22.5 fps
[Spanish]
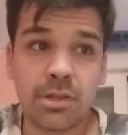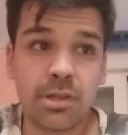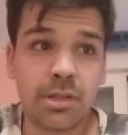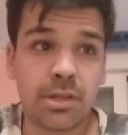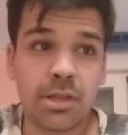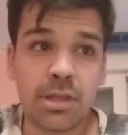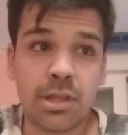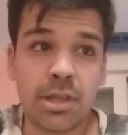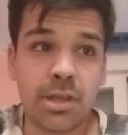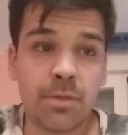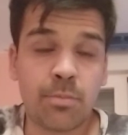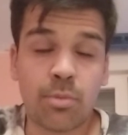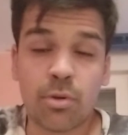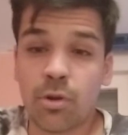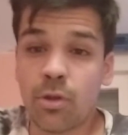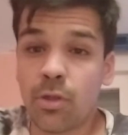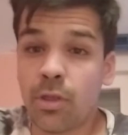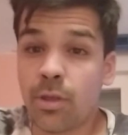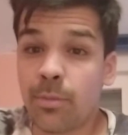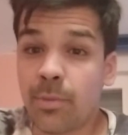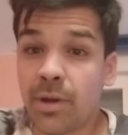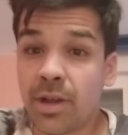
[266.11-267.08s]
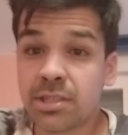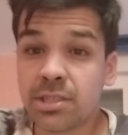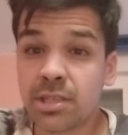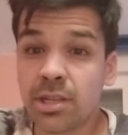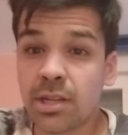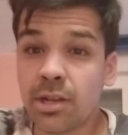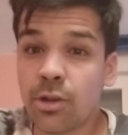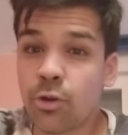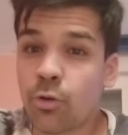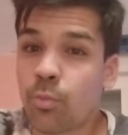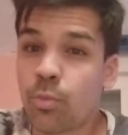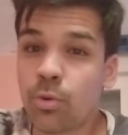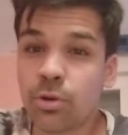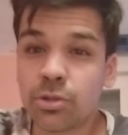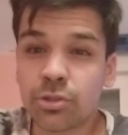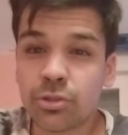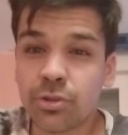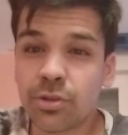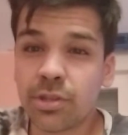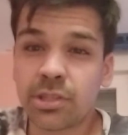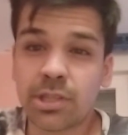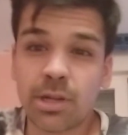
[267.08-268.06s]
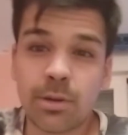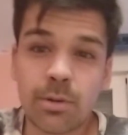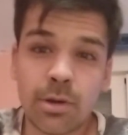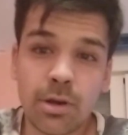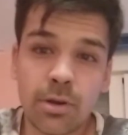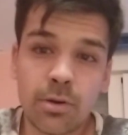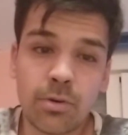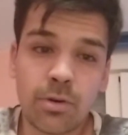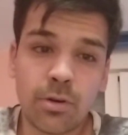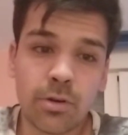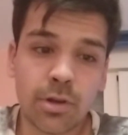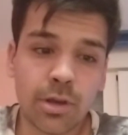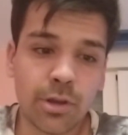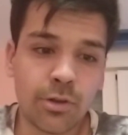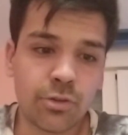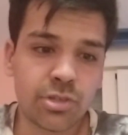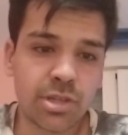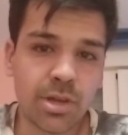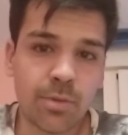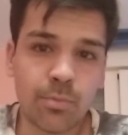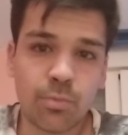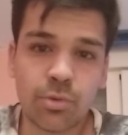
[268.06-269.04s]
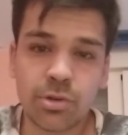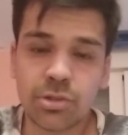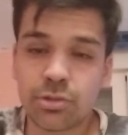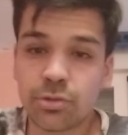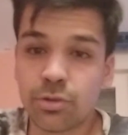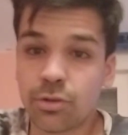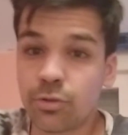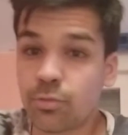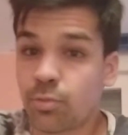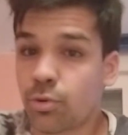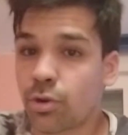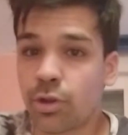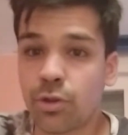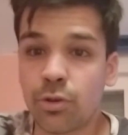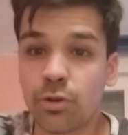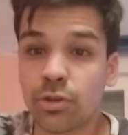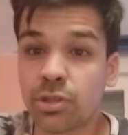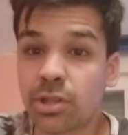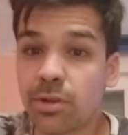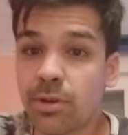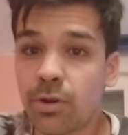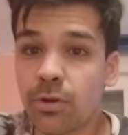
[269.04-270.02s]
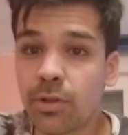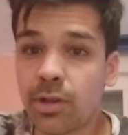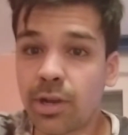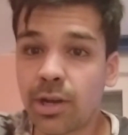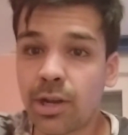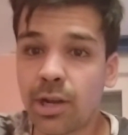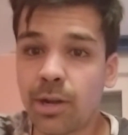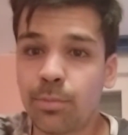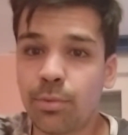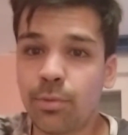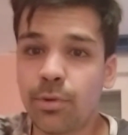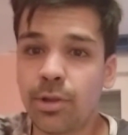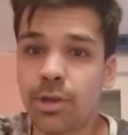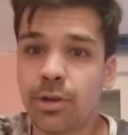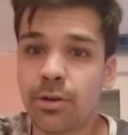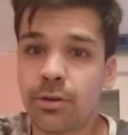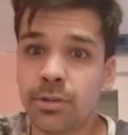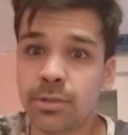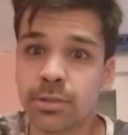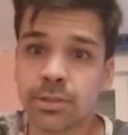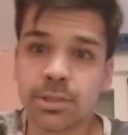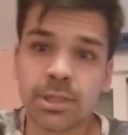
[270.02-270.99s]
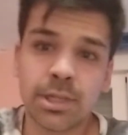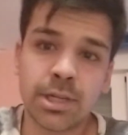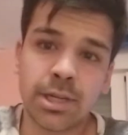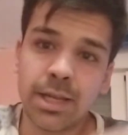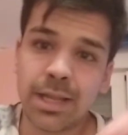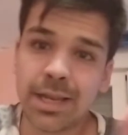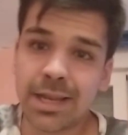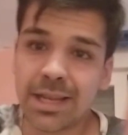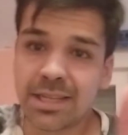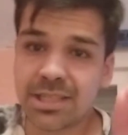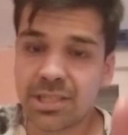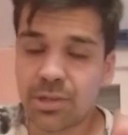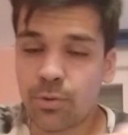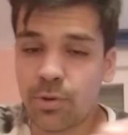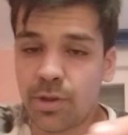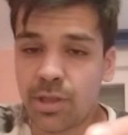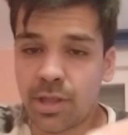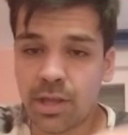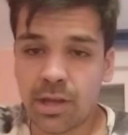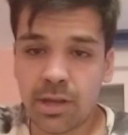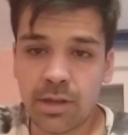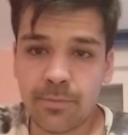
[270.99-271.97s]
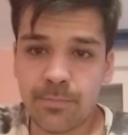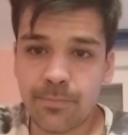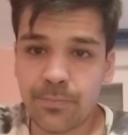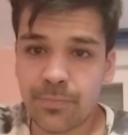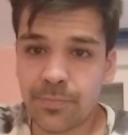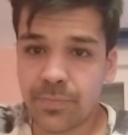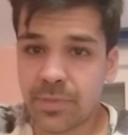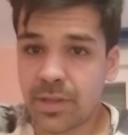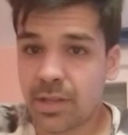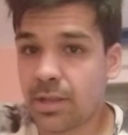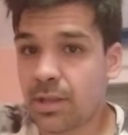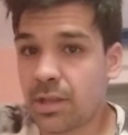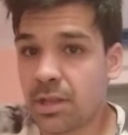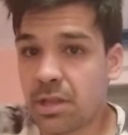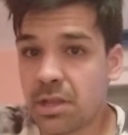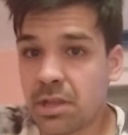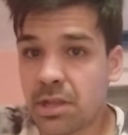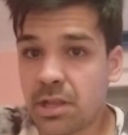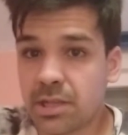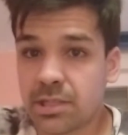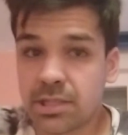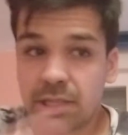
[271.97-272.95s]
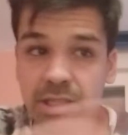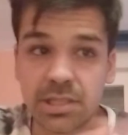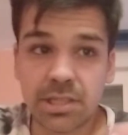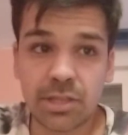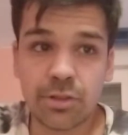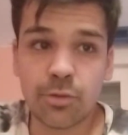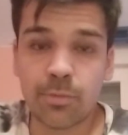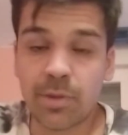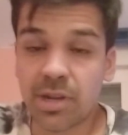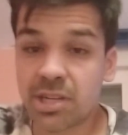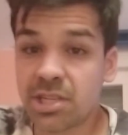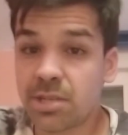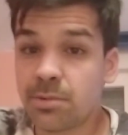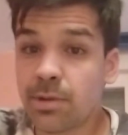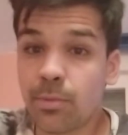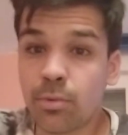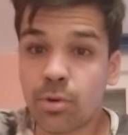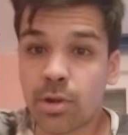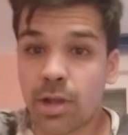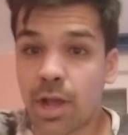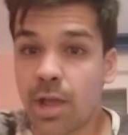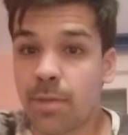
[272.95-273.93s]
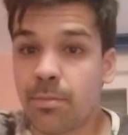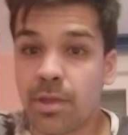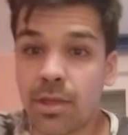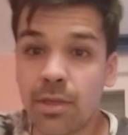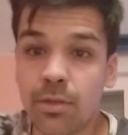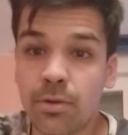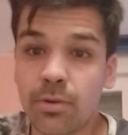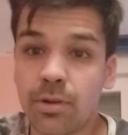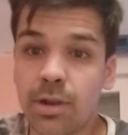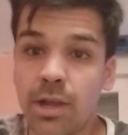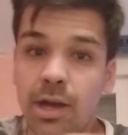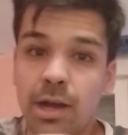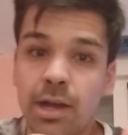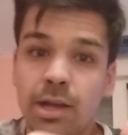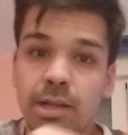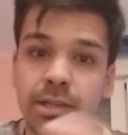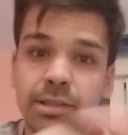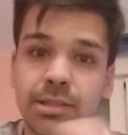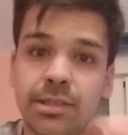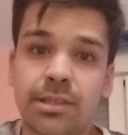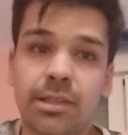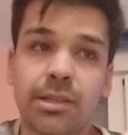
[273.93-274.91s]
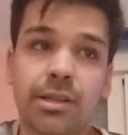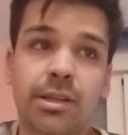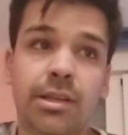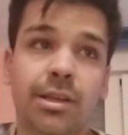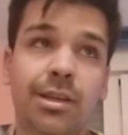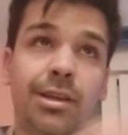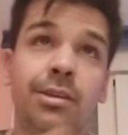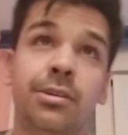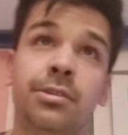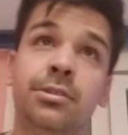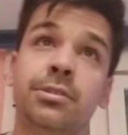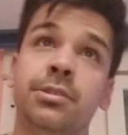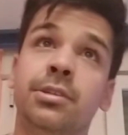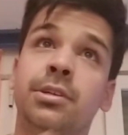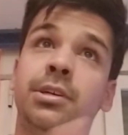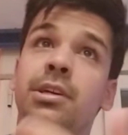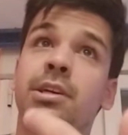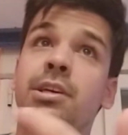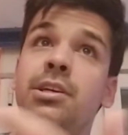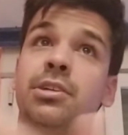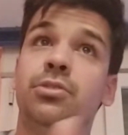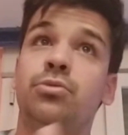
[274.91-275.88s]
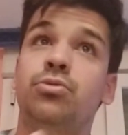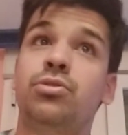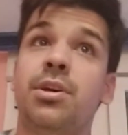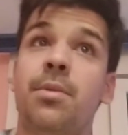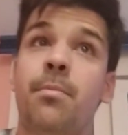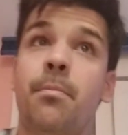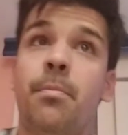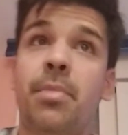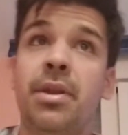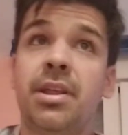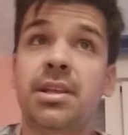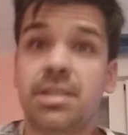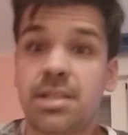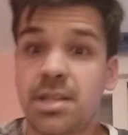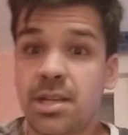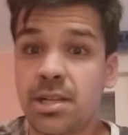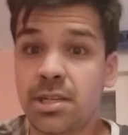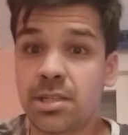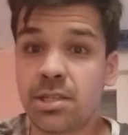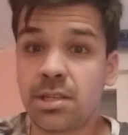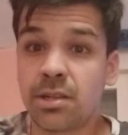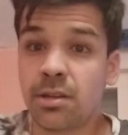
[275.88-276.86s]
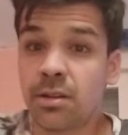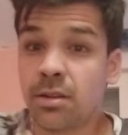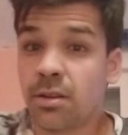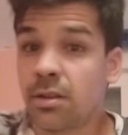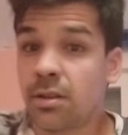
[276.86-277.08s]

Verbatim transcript: Y por lo demás, en los puestos de trabajo, aunque no sean puestos, porque yo no trabajo de cara al público, la seguridad eh, está siendo máxima porque hay miedo. La gente tiene sus empresas